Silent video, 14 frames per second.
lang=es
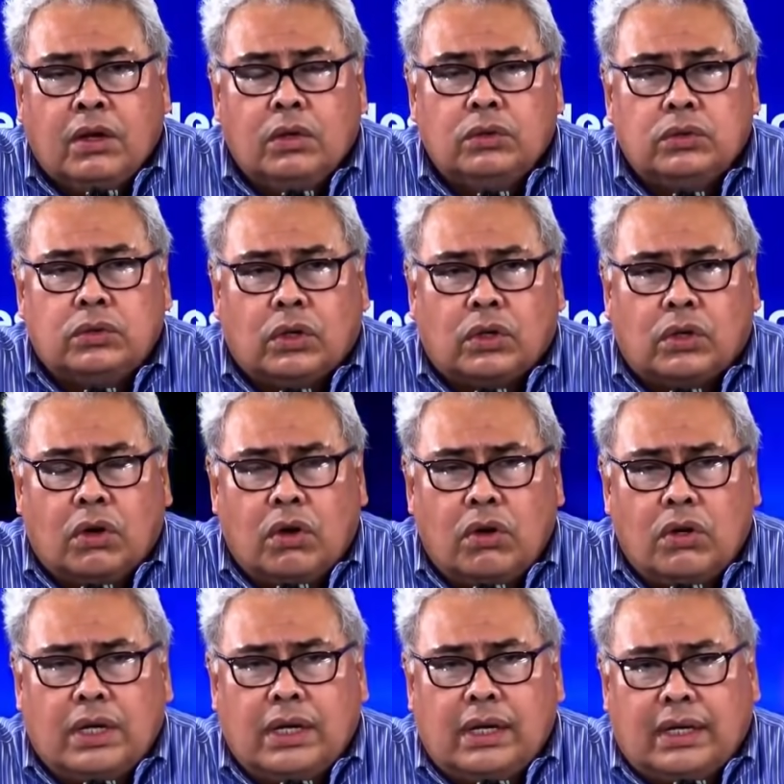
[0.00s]
junto
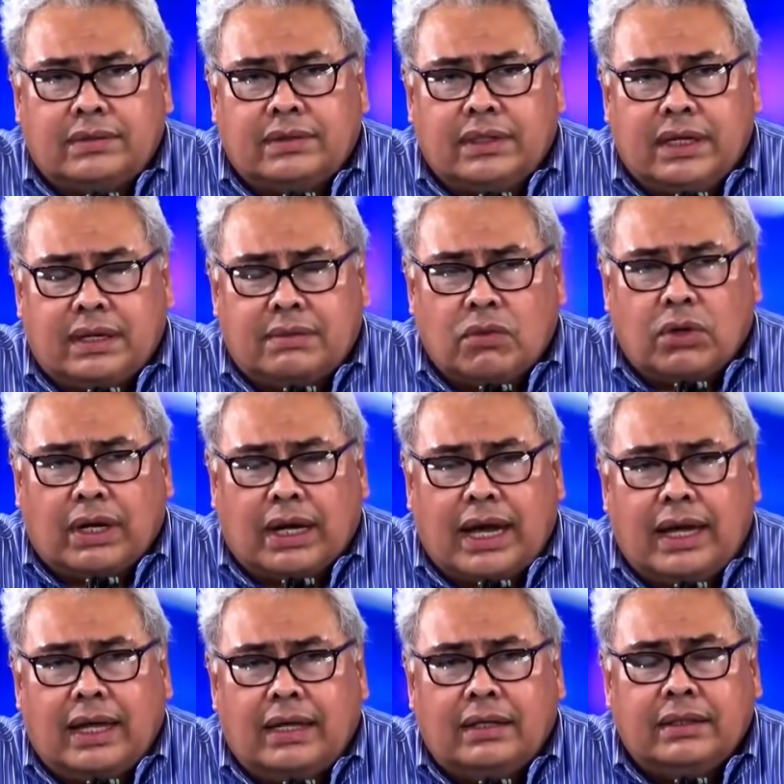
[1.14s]
con el canciller
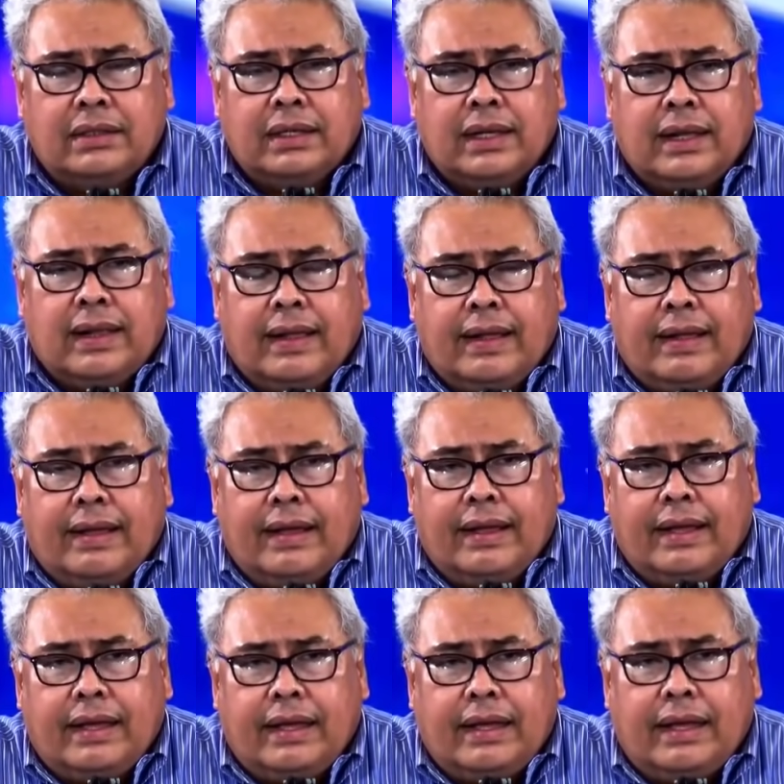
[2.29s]
Moncada
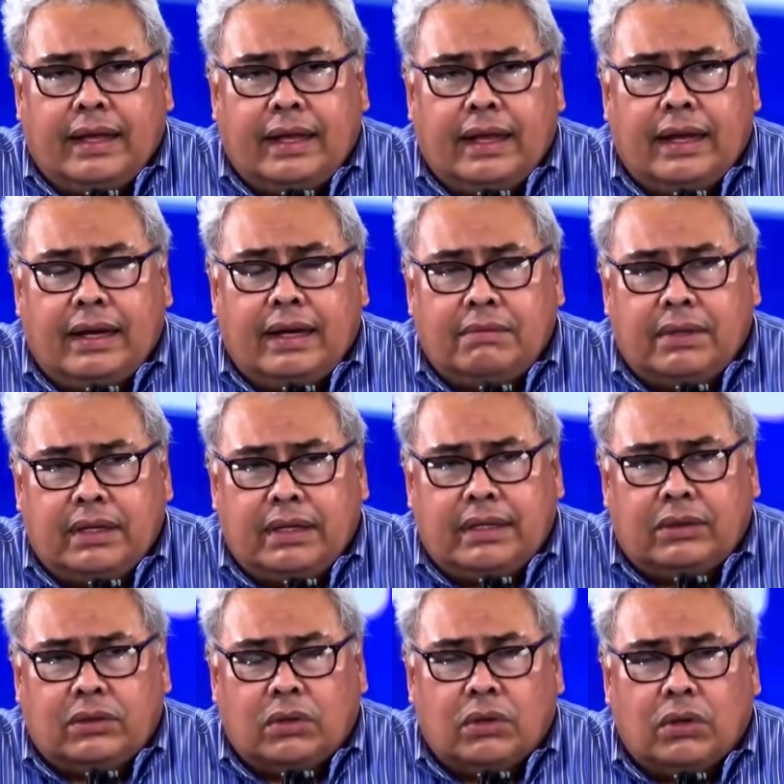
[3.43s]
y el
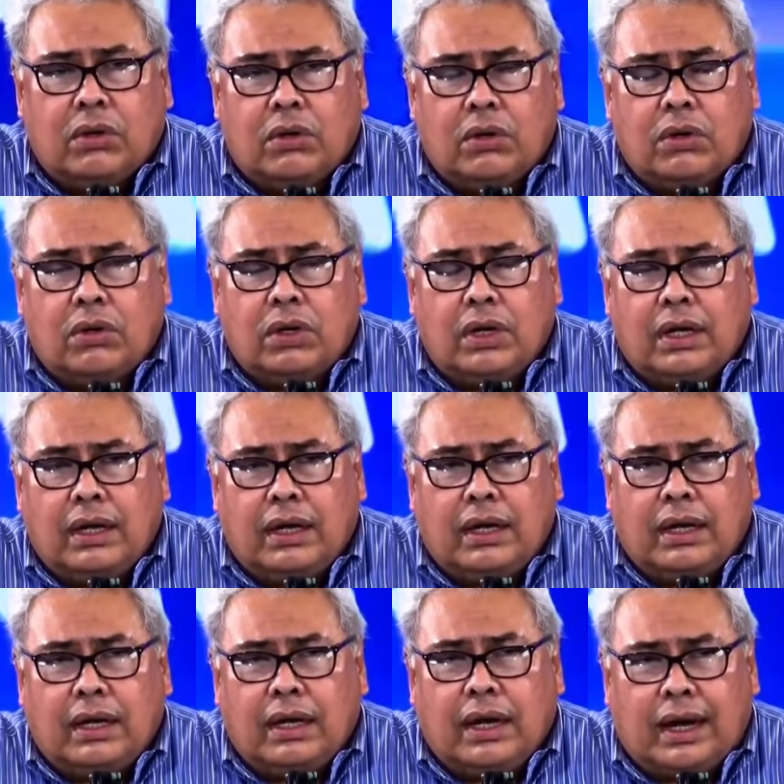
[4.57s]
ministro
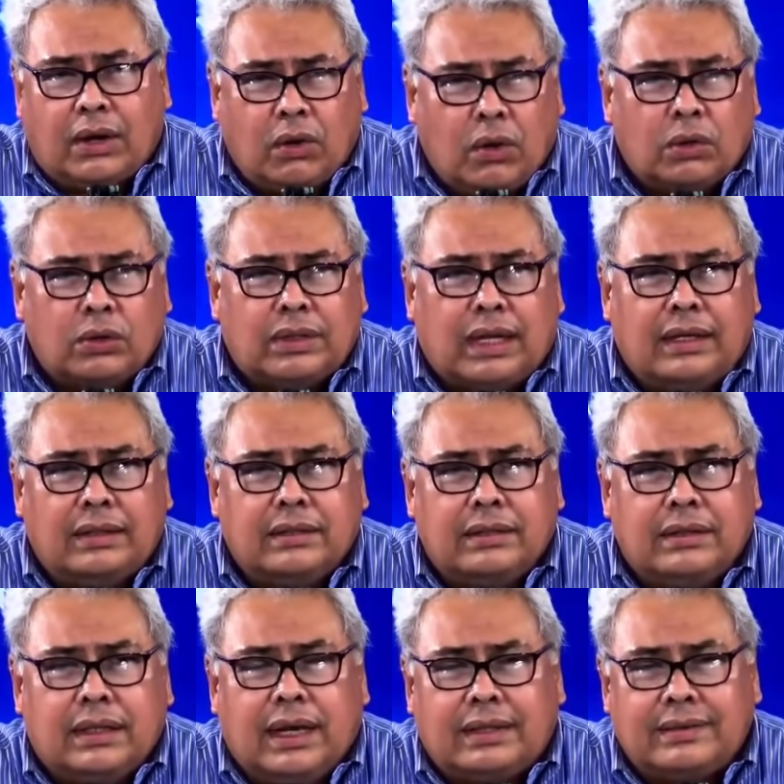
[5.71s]
eh, Acosta
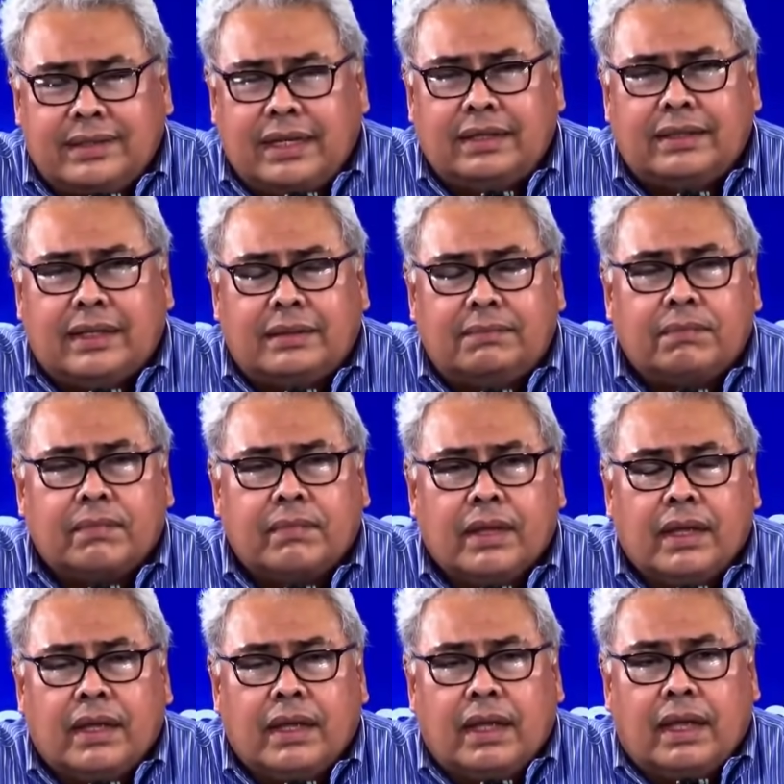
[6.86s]
de Hacienda.
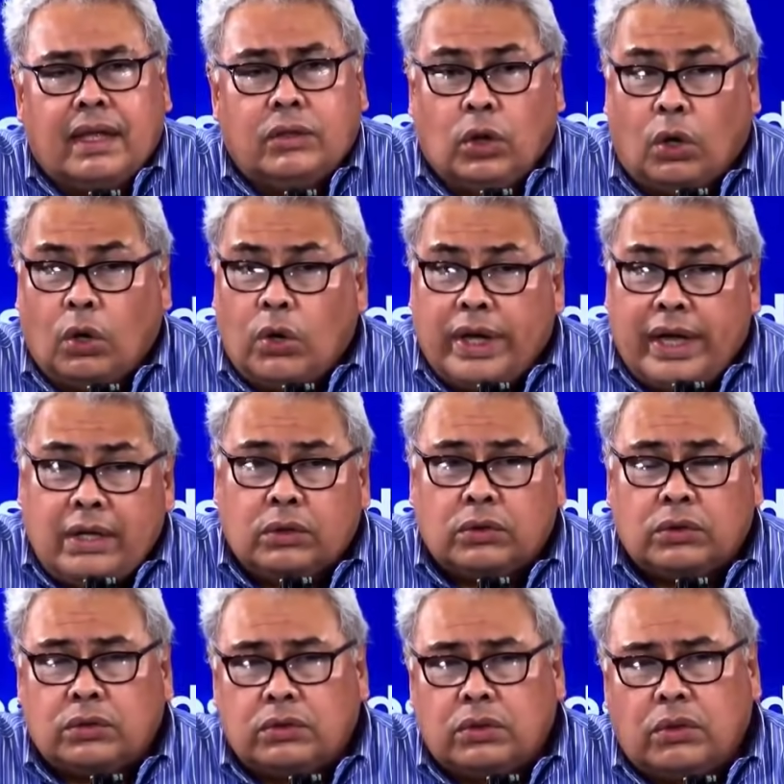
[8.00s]
Todos
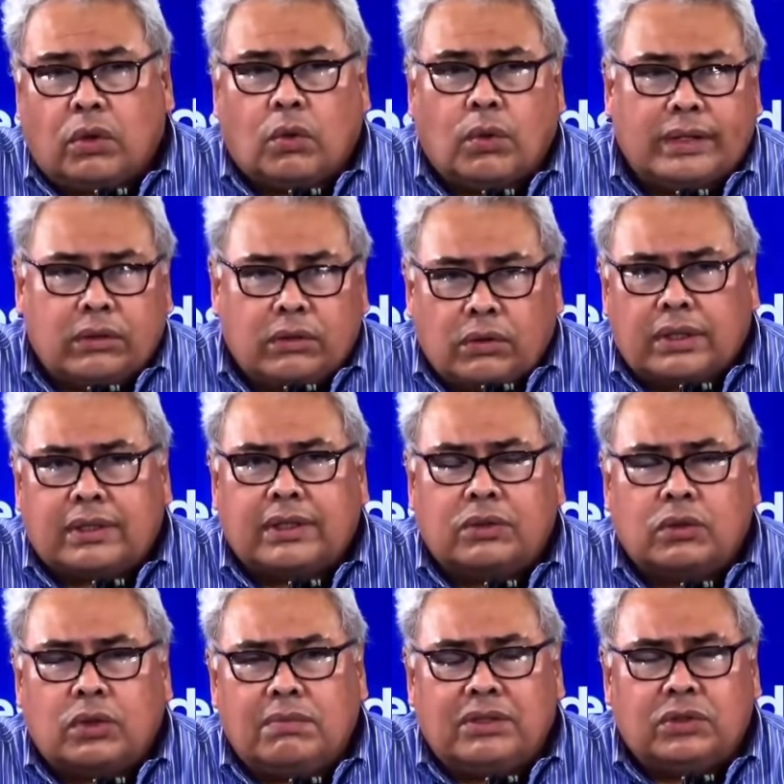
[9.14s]
ellos, los cuatro que te
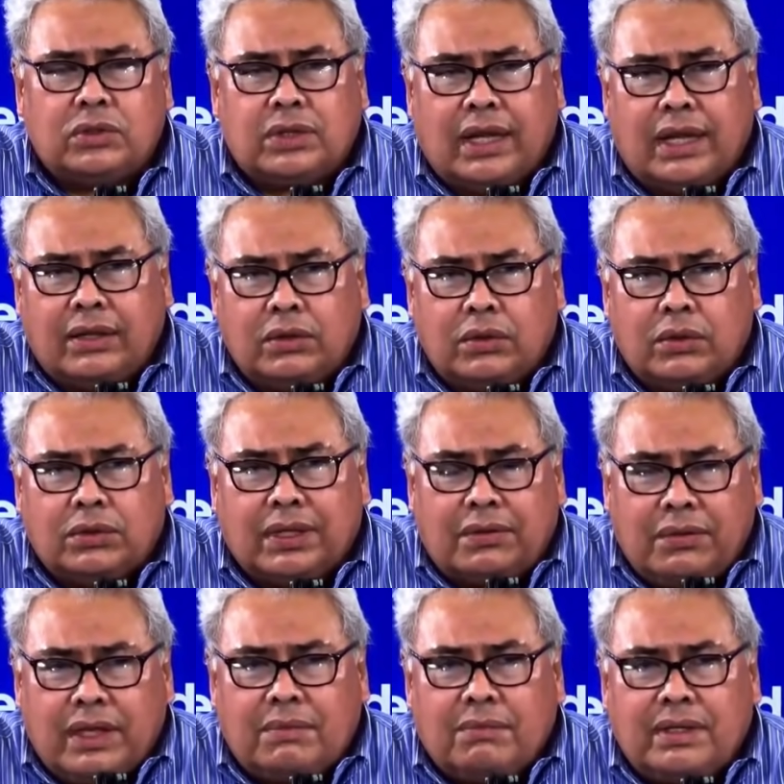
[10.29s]
estoy mencionando,
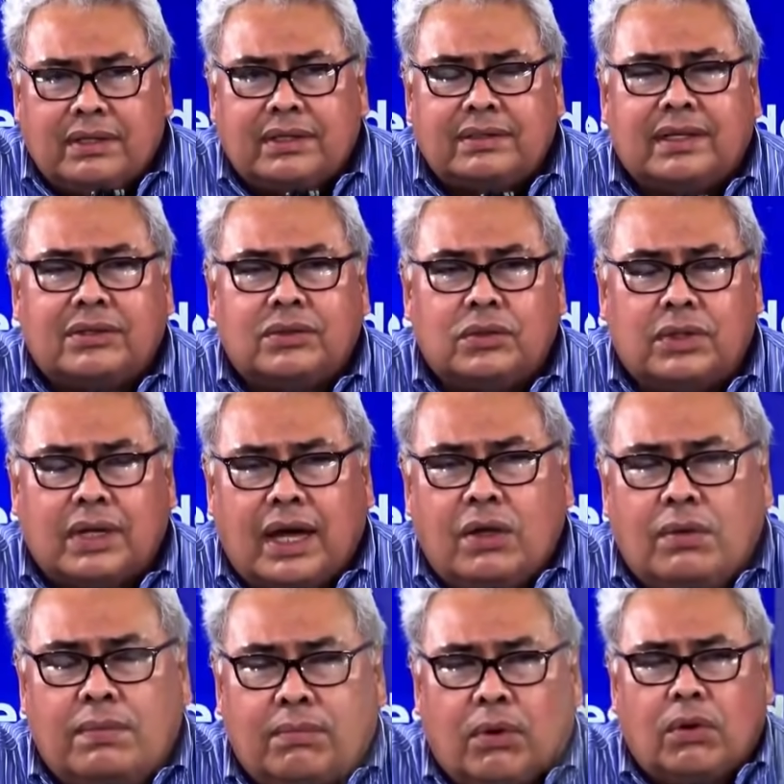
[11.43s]
debidamente
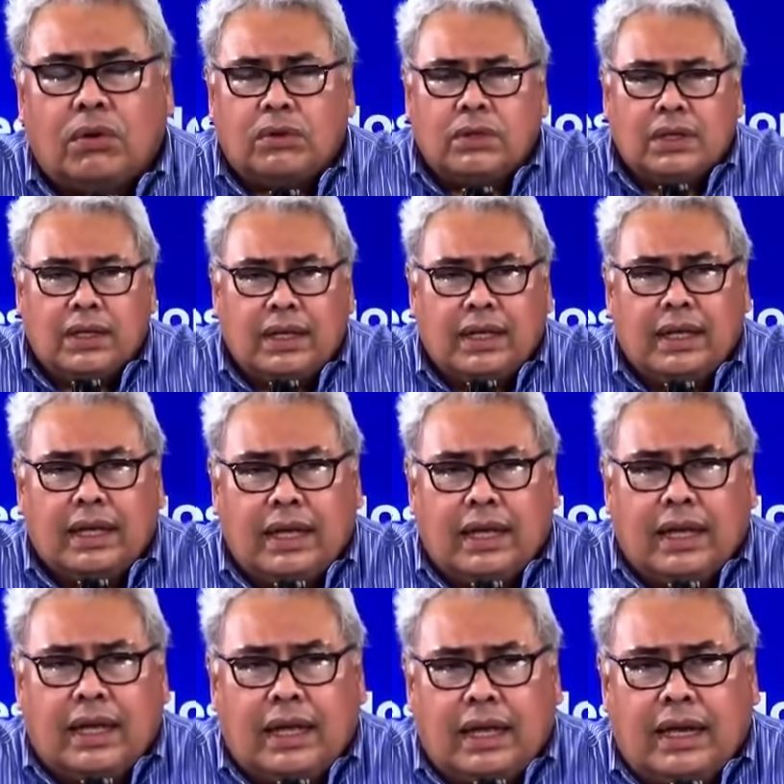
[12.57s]
sancionados por
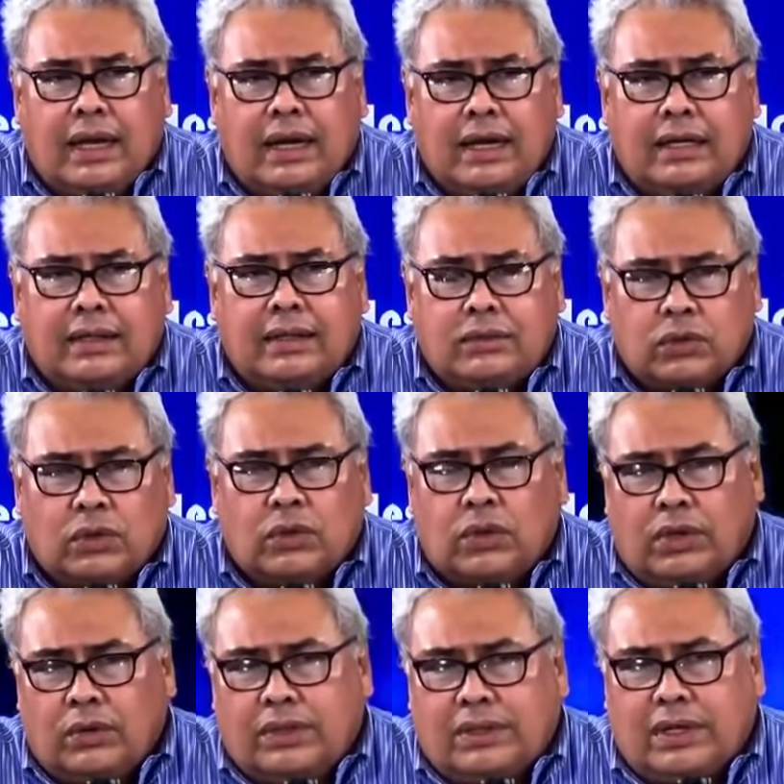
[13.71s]
eh, el Tesoro
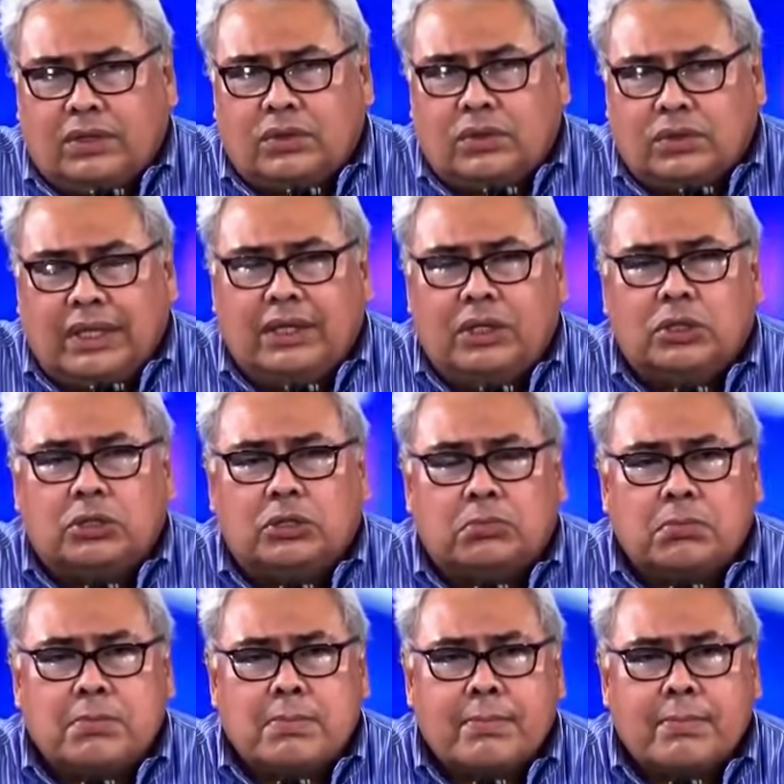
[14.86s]
de los Estados Unidos.